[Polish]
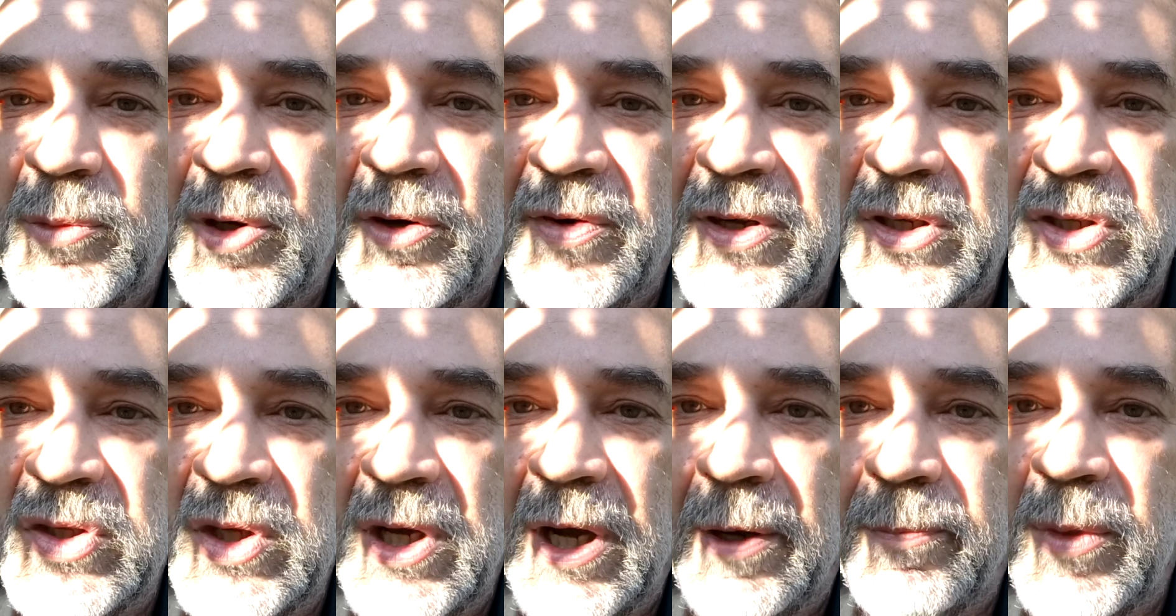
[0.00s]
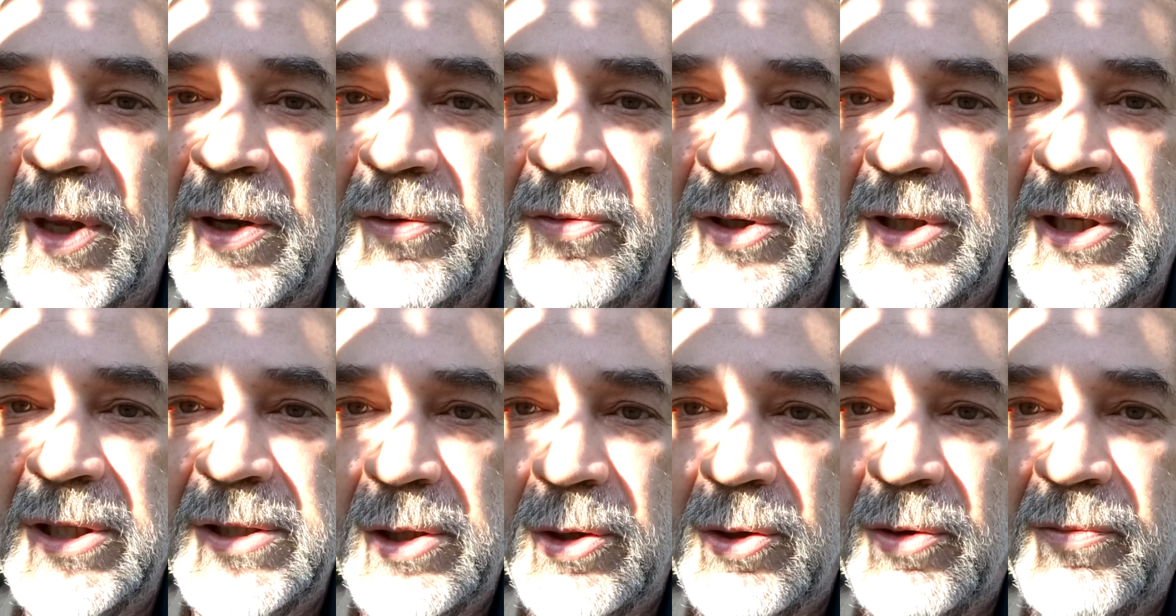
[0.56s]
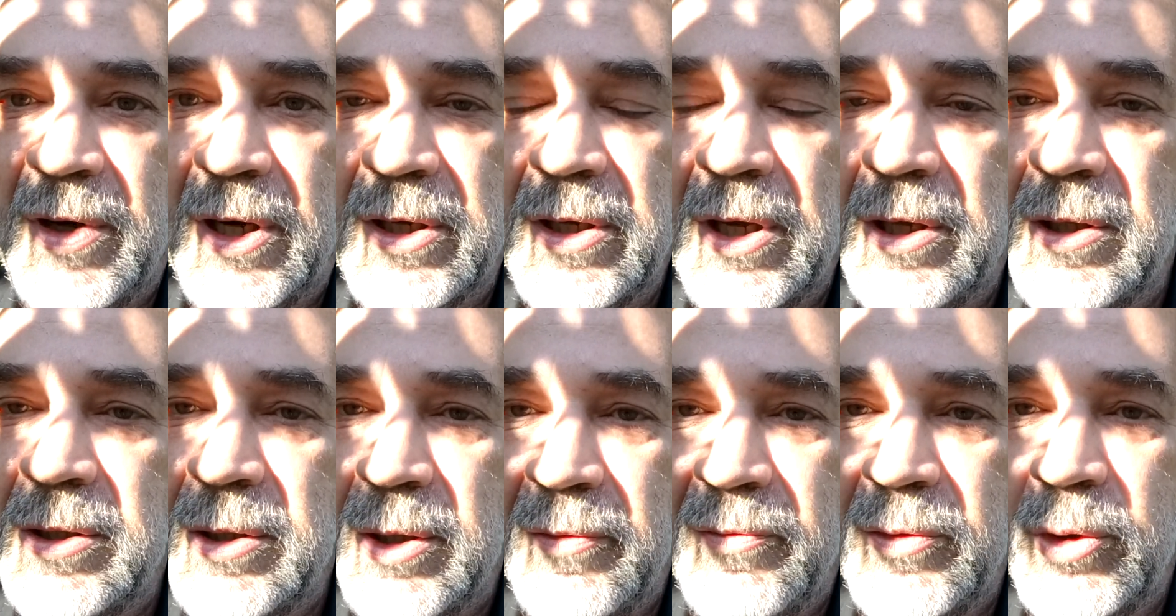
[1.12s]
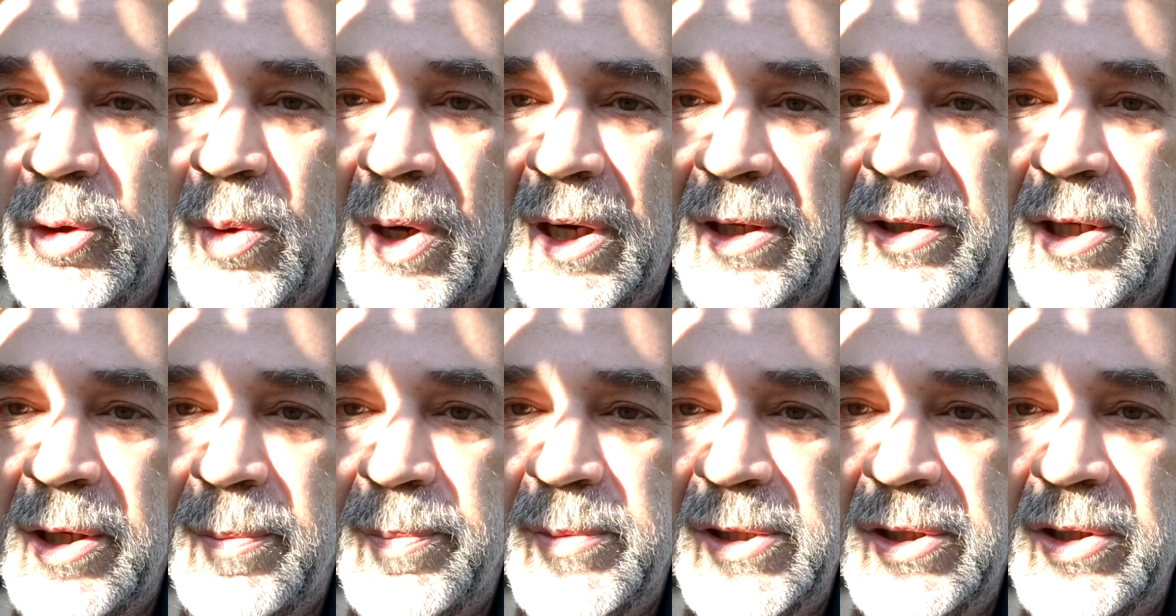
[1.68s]
kwestia wytrenowania
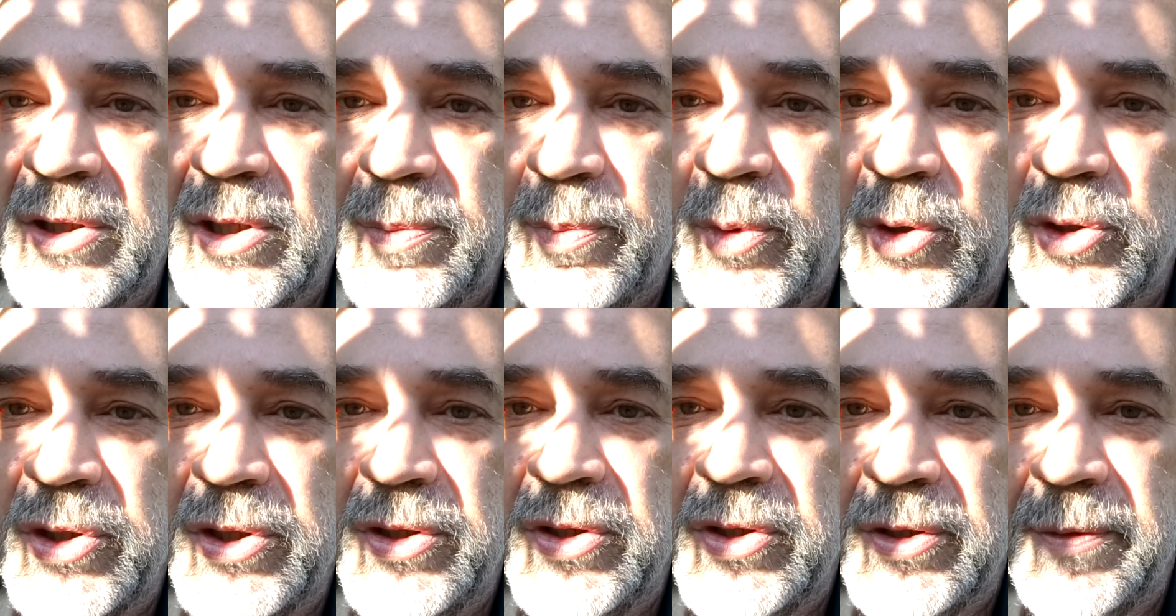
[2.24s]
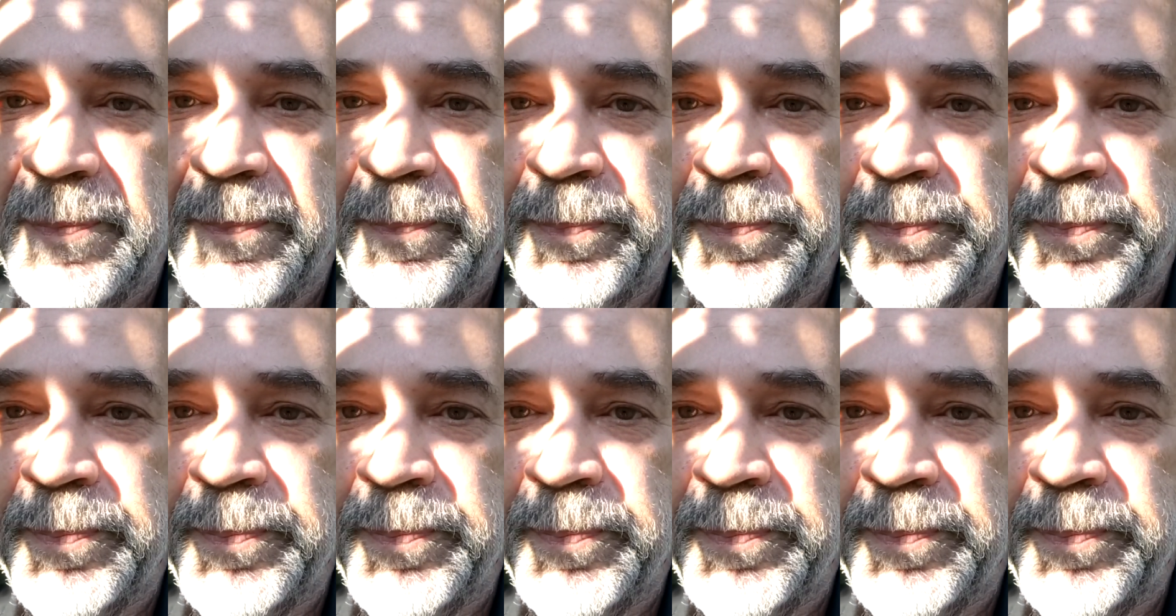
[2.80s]
indywidualnych predyspozycji.